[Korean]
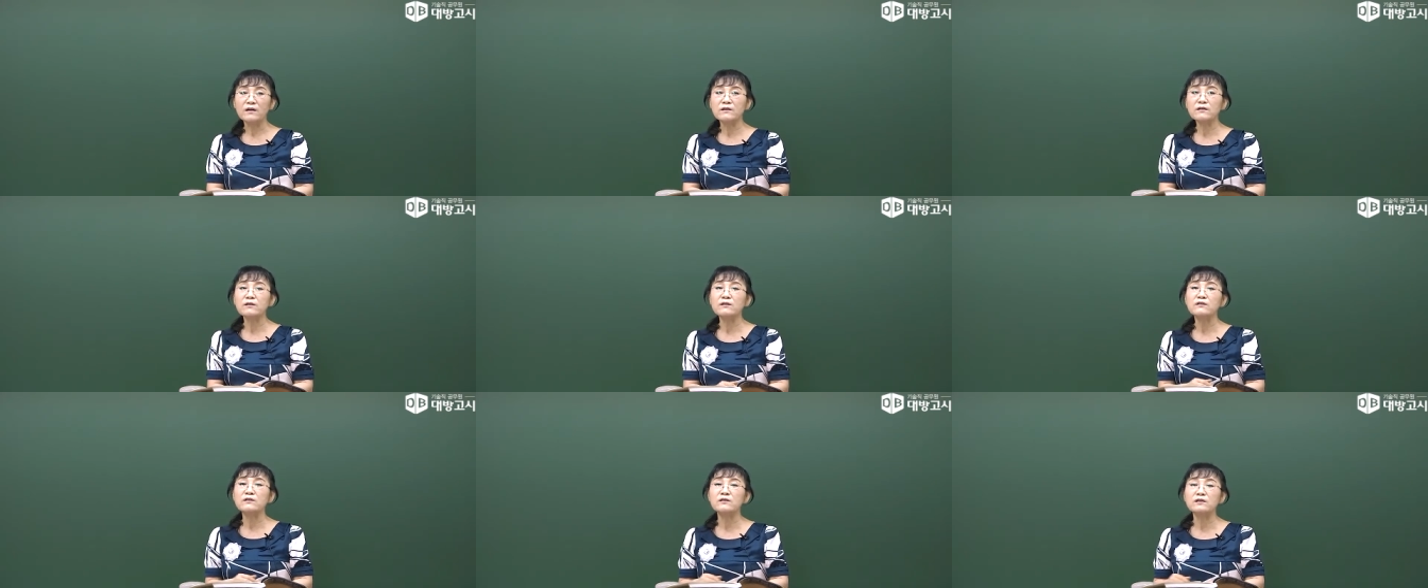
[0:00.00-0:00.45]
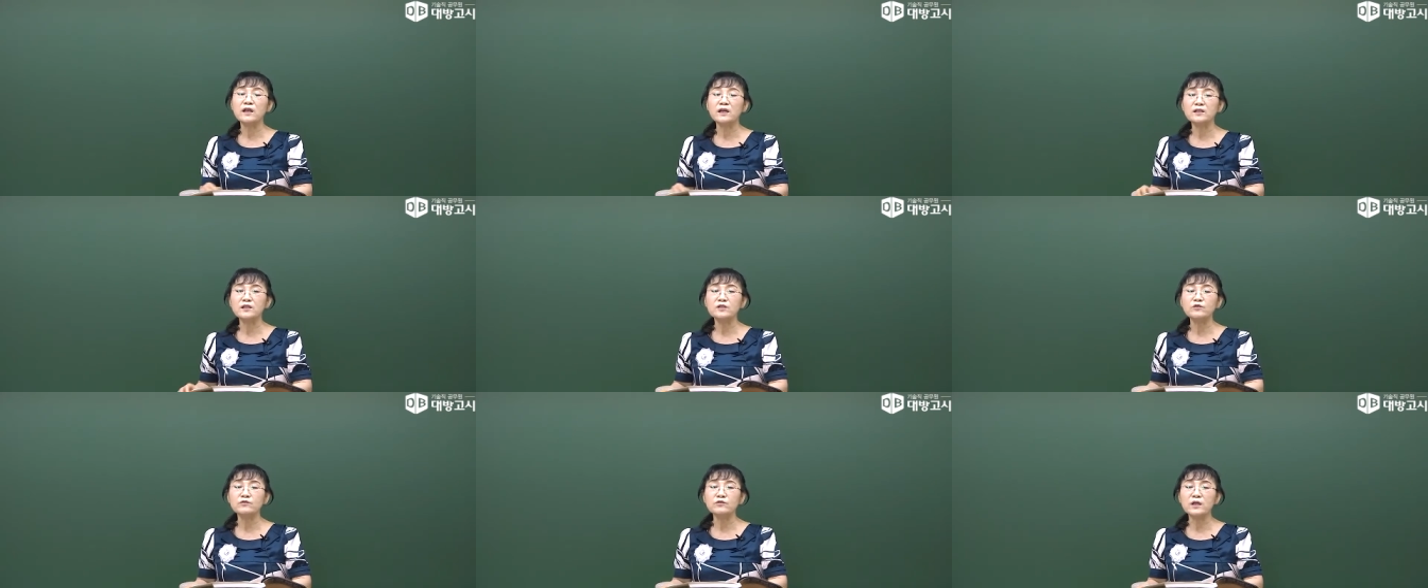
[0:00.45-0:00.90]
그럼 그게
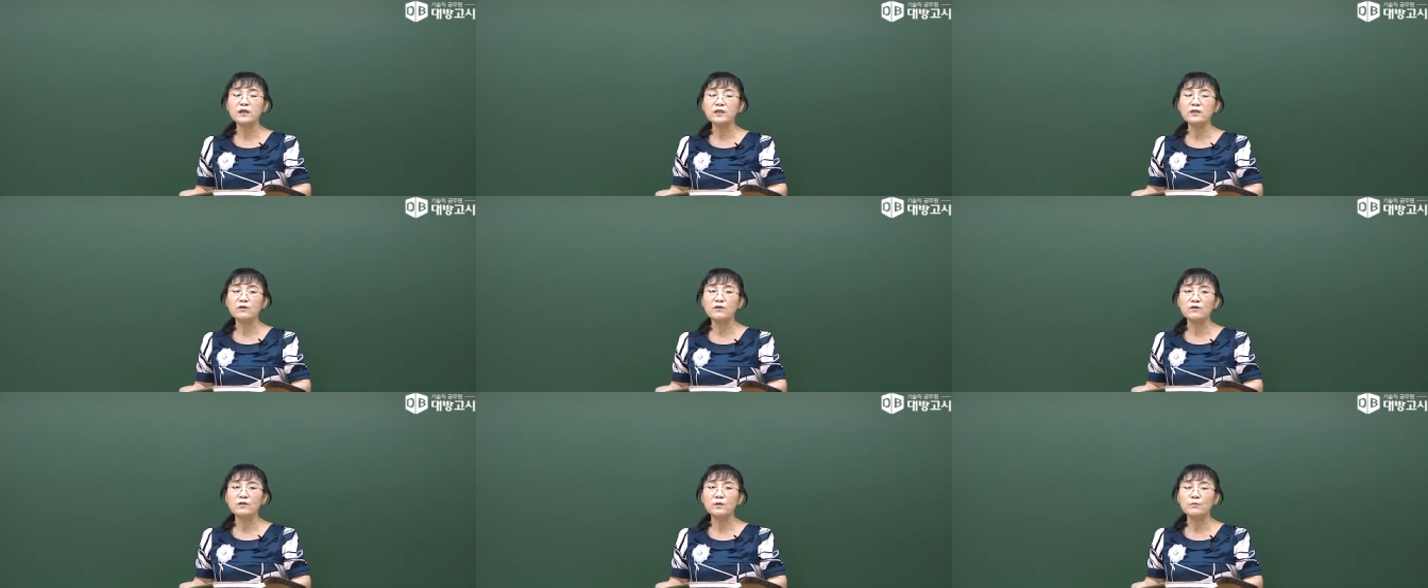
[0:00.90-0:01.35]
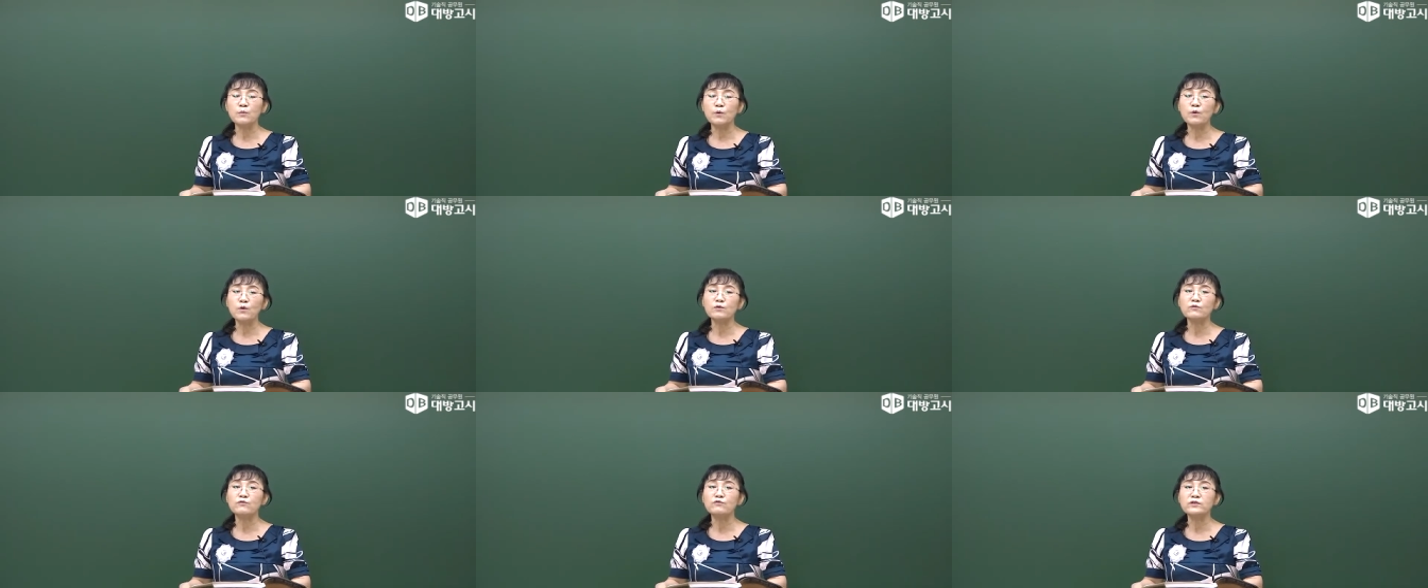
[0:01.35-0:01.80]
시중에 있는 건데
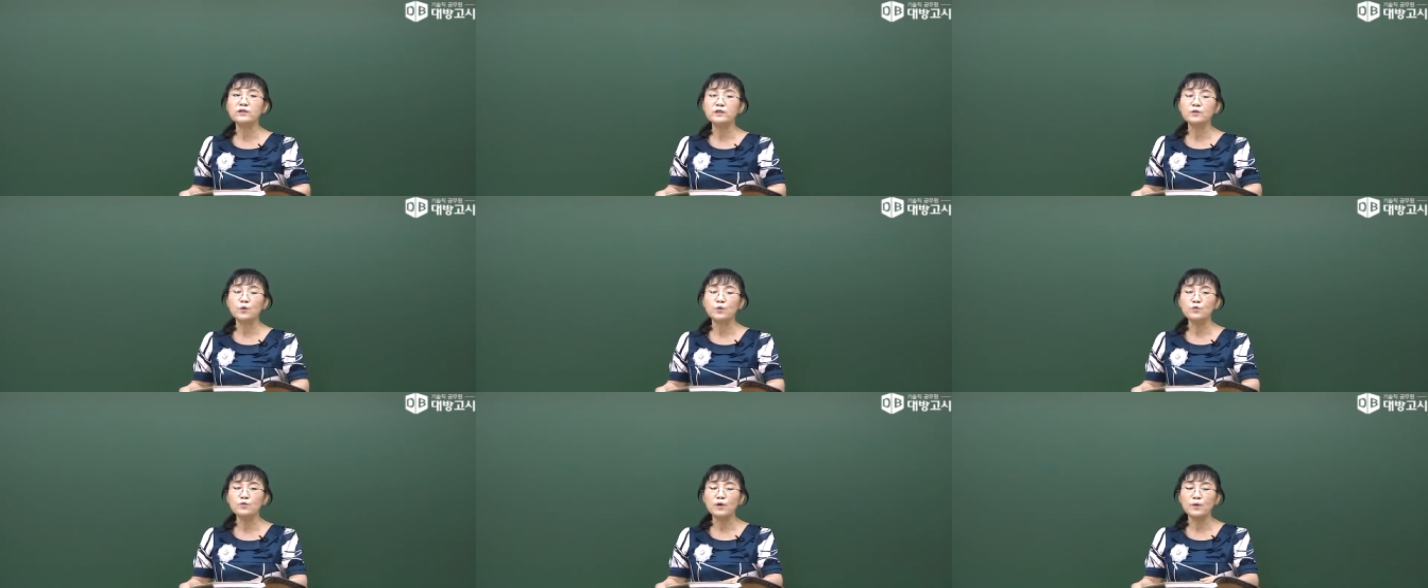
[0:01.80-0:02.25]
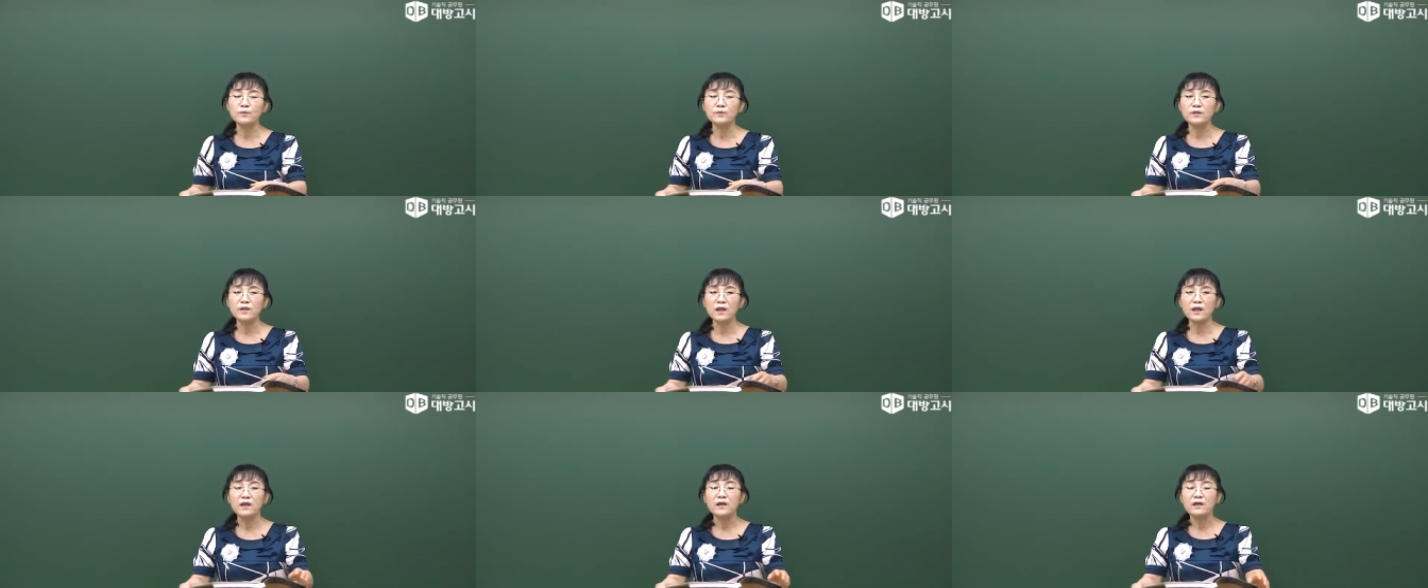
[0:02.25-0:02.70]
뭘 굳이 돈도
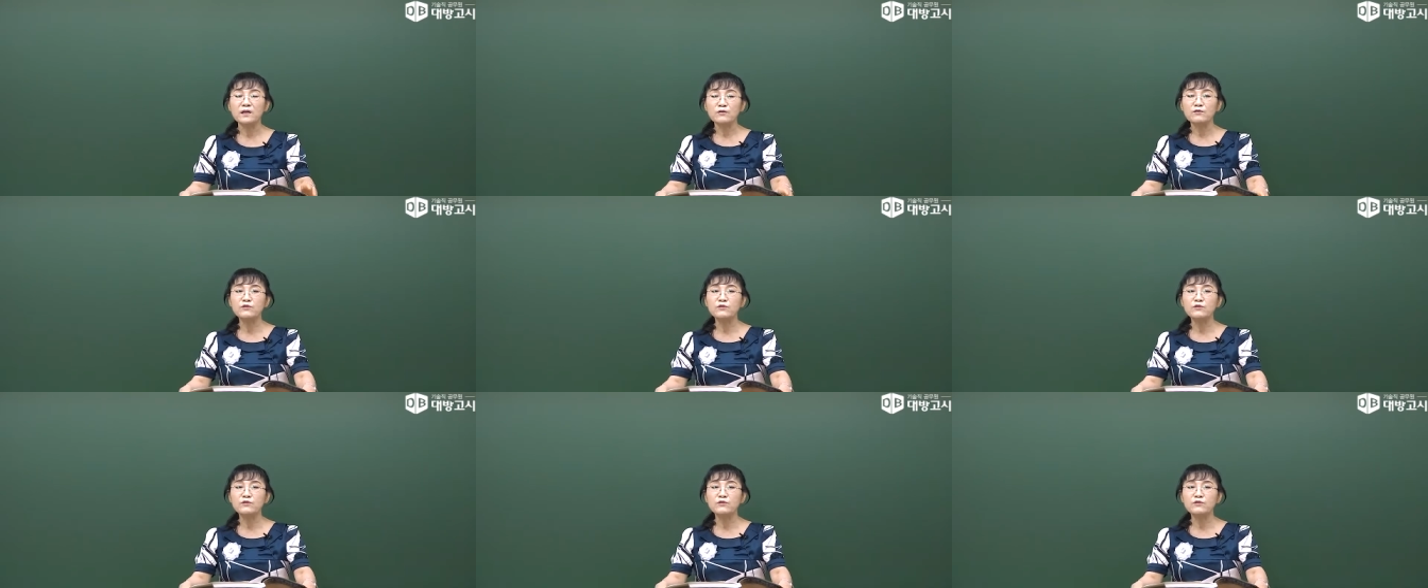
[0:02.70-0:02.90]
없는데